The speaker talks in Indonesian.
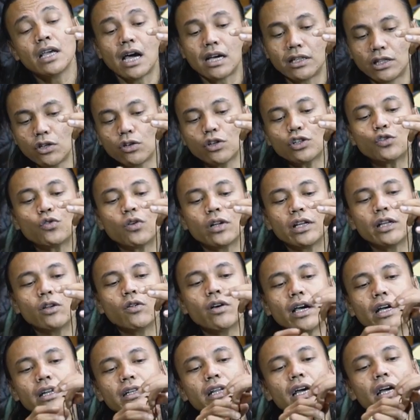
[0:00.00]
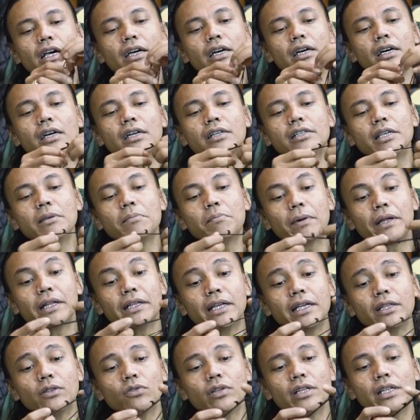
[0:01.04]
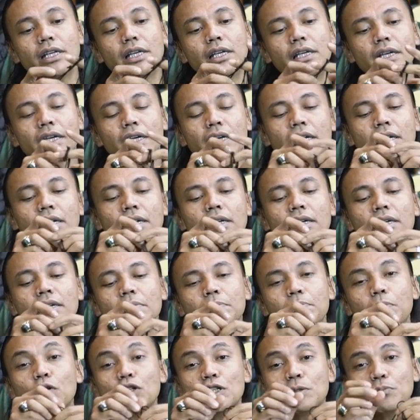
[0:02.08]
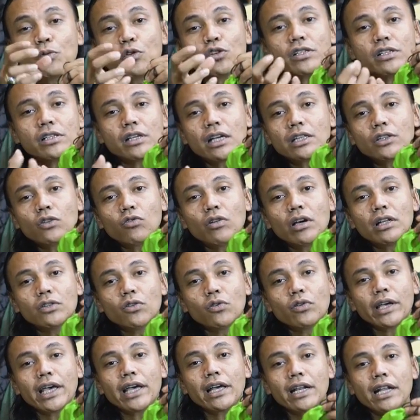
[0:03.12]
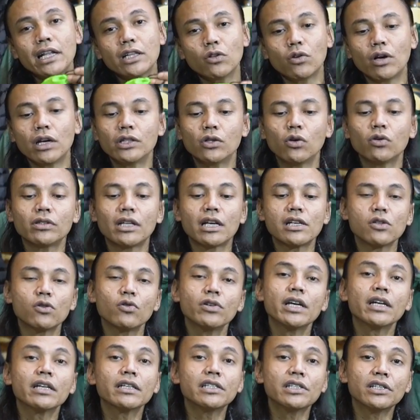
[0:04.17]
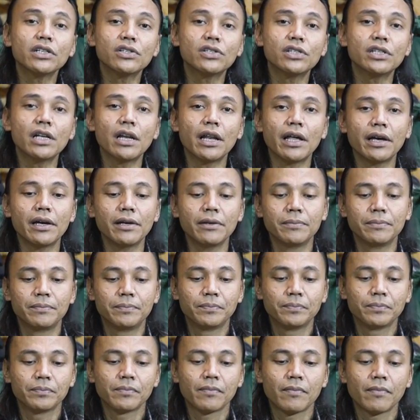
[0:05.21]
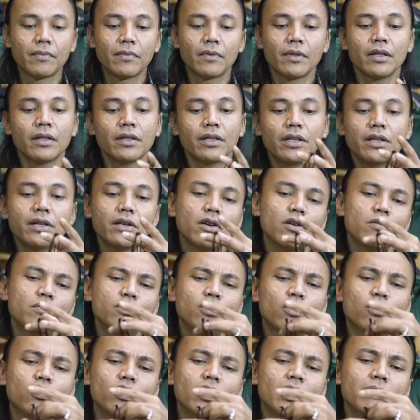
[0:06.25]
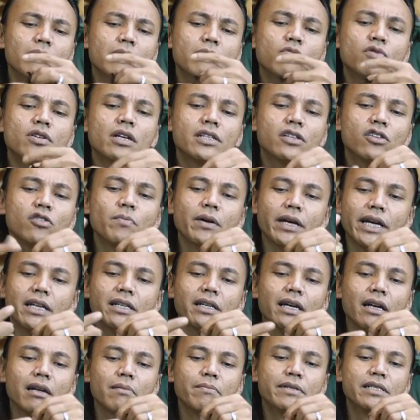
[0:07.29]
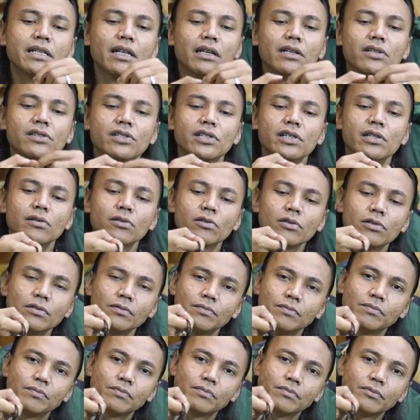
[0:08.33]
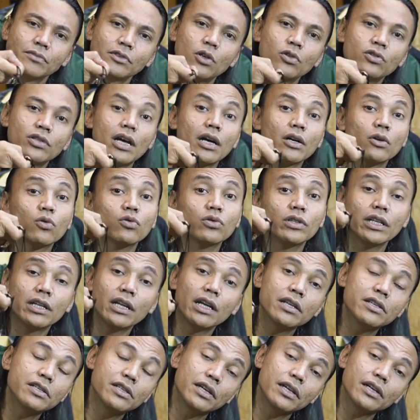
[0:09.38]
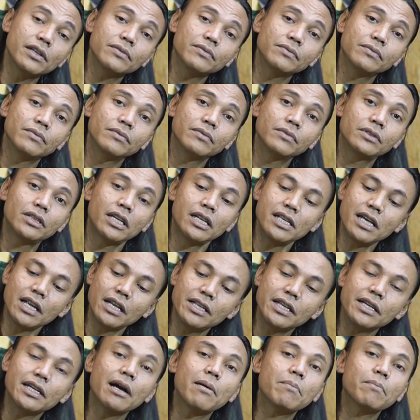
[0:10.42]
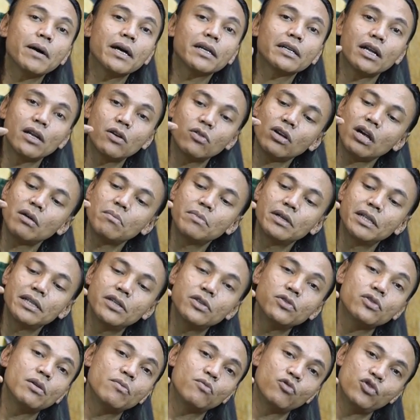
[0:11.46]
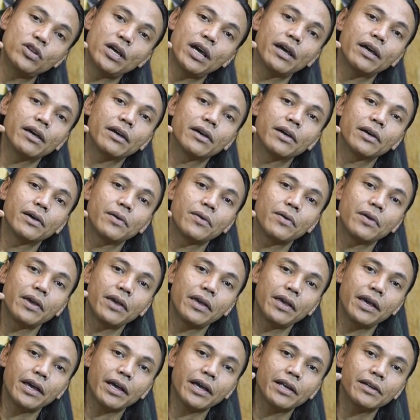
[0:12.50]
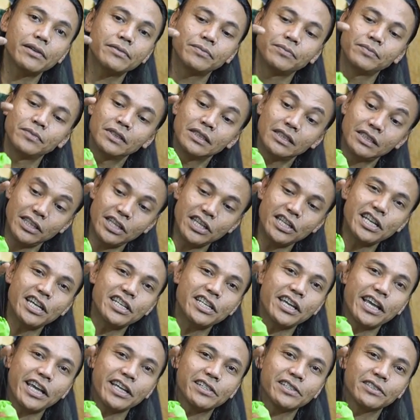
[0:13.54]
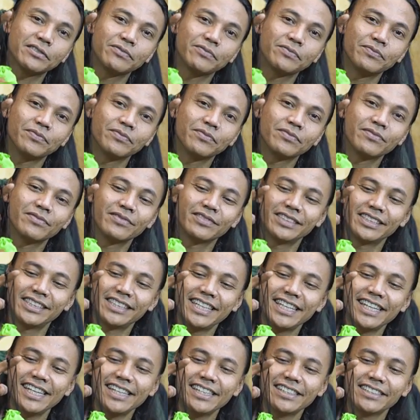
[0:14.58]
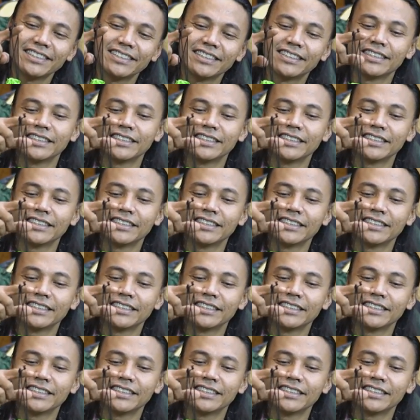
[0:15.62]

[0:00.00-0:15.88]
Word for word: Atau kecuali lo akan akan nyimpernya itu di pouch pos kantong-kantong carry atau kantong tas lo yang kecil-kecil ya. Jadi kalau menurut gua yang lebih mudah sih lu pakein karabiner kecil tuh, lu sangkutin aja. Jadi nyarinya gampang dan lo ngambilnya juga mudah. Ya kan? Segini aja, gengs. Sih?